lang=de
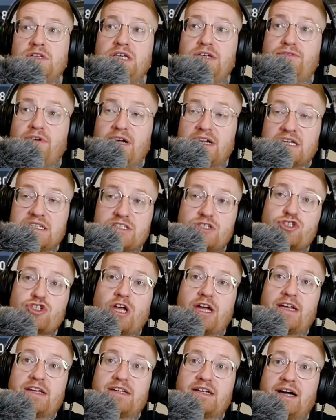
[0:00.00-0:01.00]
Die Fahrgäste
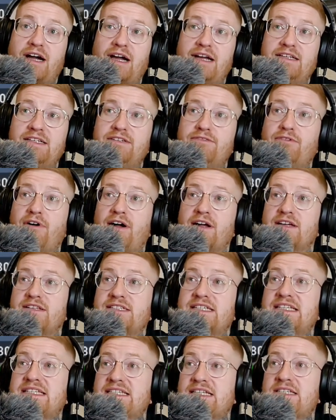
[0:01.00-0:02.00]
steigen da ein, die
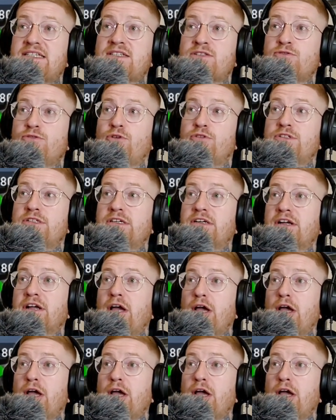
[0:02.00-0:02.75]
Fahrgäste sitzen dort drin